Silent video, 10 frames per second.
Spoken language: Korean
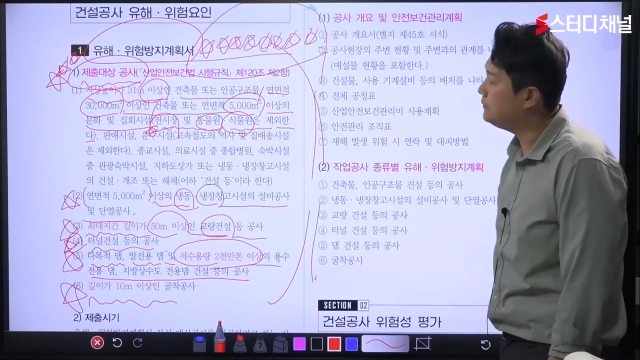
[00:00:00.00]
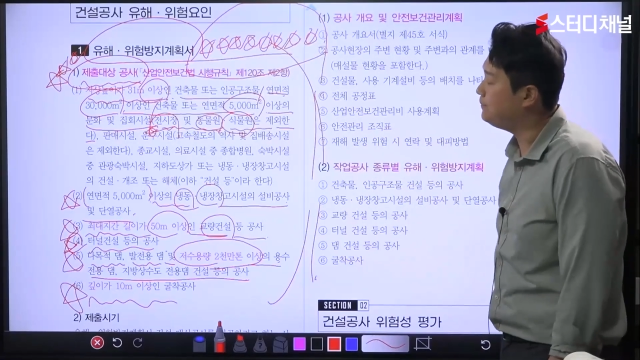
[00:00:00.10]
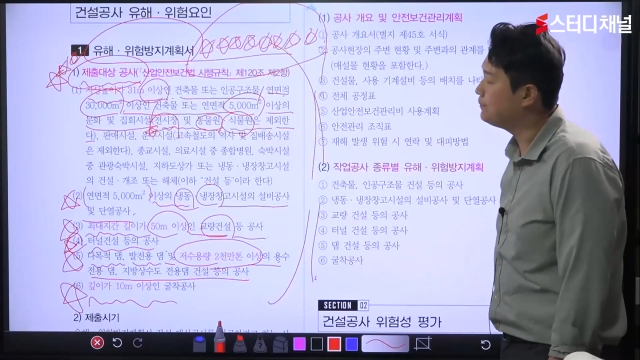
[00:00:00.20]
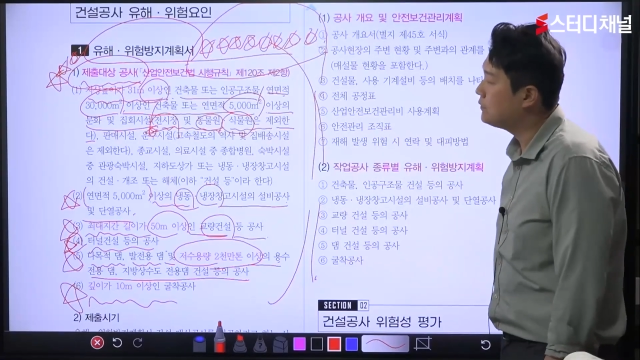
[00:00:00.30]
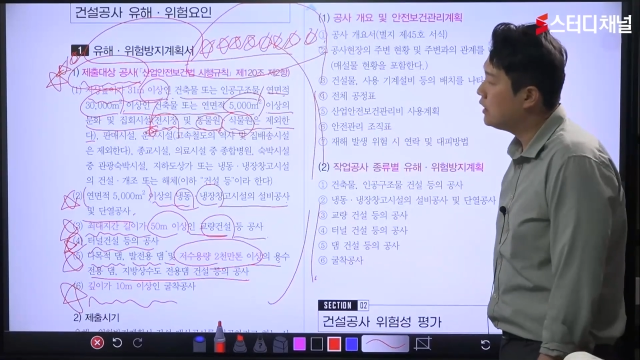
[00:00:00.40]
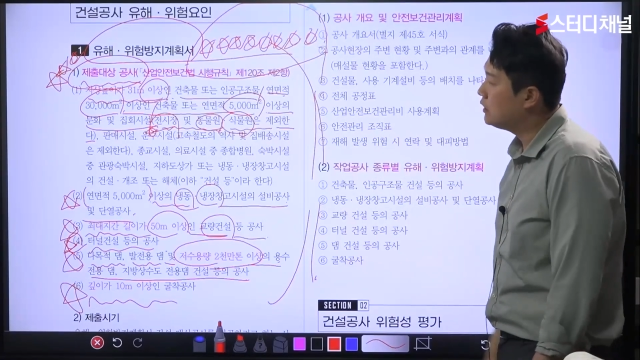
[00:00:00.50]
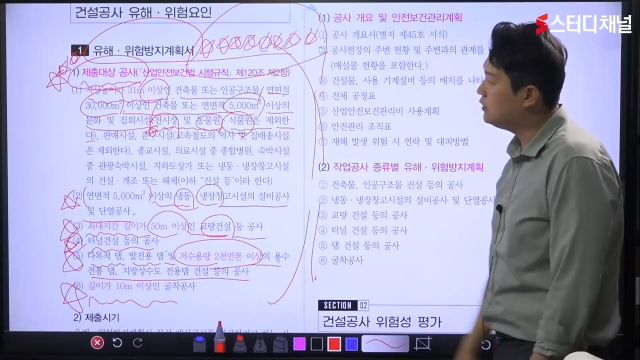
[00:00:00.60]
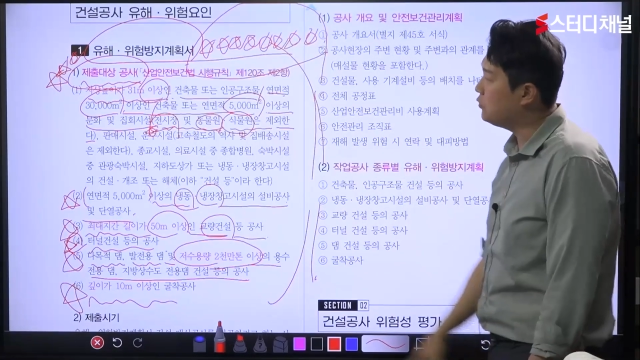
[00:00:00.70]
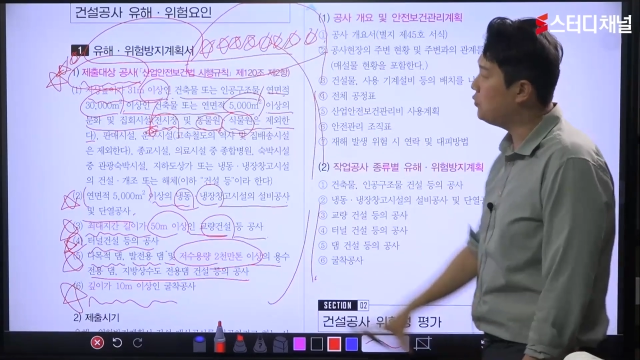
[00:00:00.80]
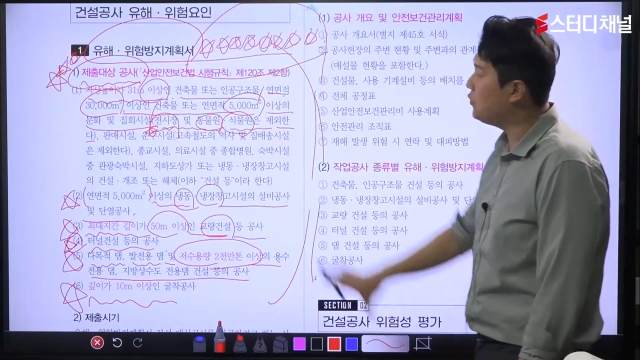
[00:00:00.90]
음.
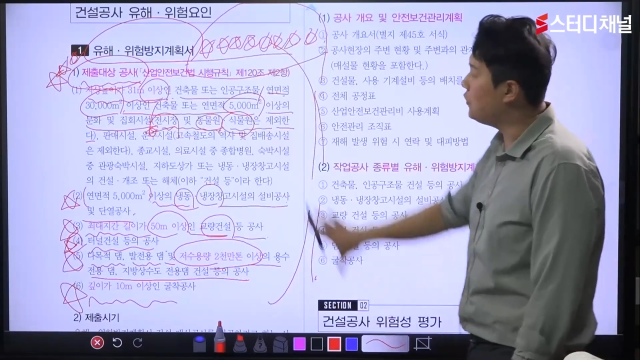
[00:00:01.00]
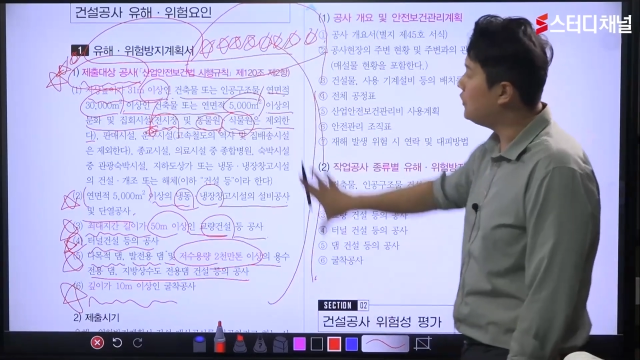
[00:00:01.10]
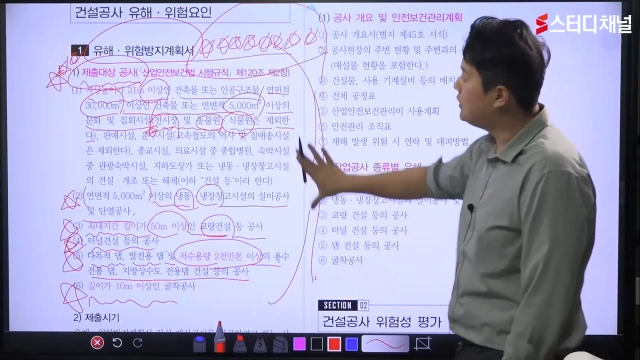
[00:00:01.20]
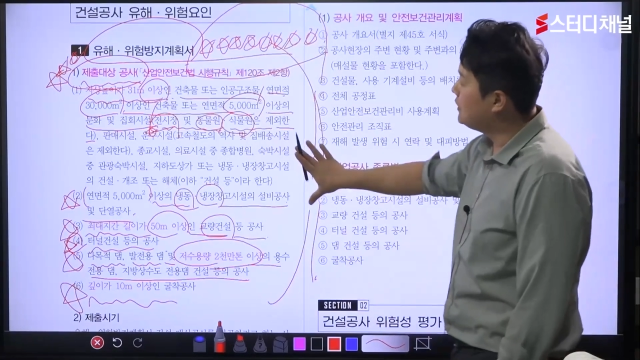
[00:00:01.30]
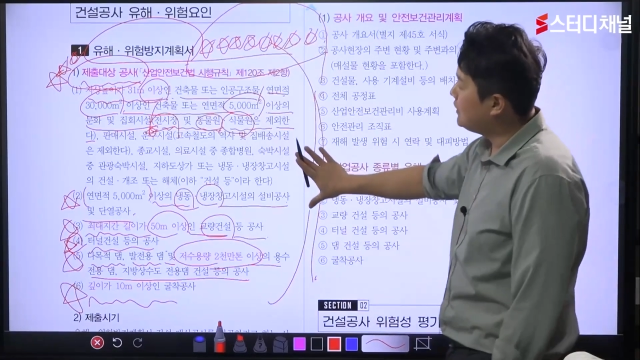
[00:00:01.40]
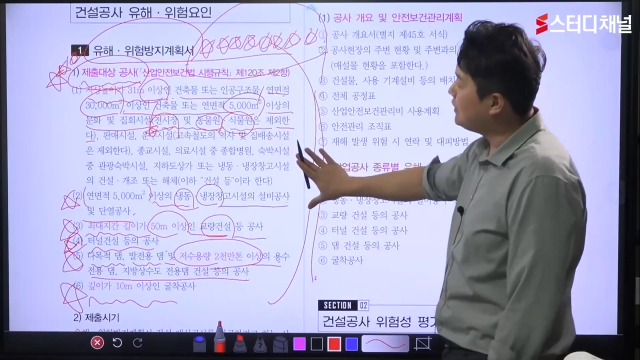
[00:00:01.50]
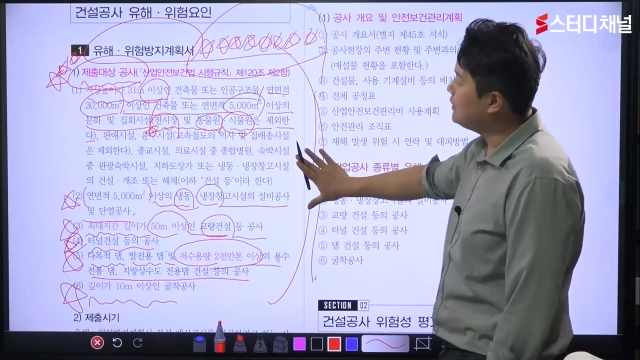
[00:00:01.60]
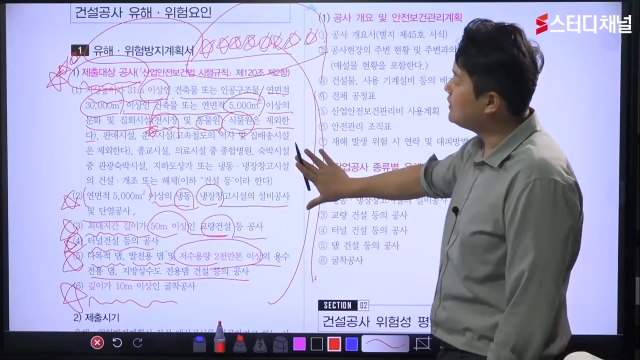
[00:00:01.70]
그리고 이거는